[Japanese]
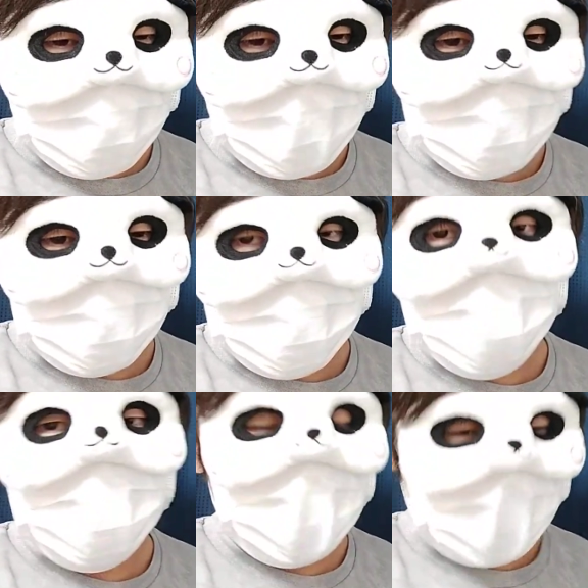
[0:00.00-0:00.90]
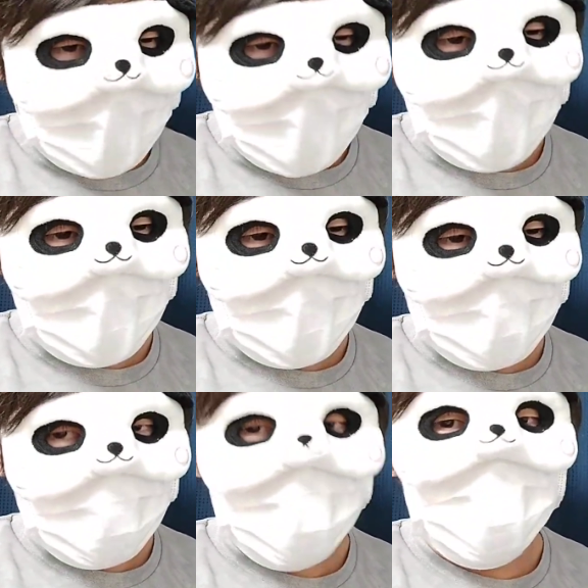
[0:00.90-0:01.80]
あのところではない
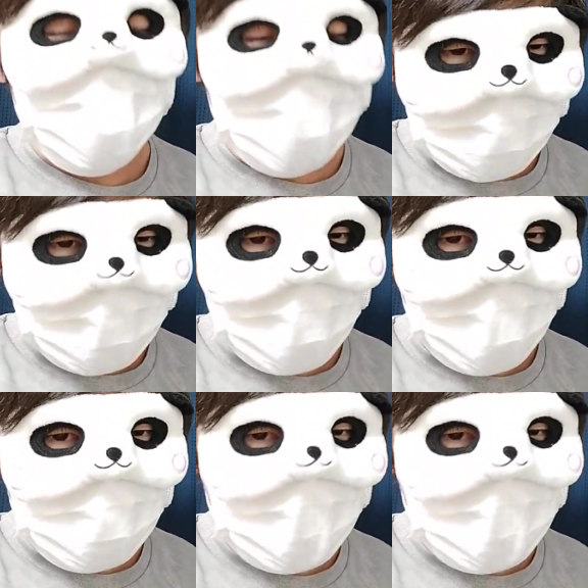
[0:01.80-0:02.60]
と僕思うんですよ。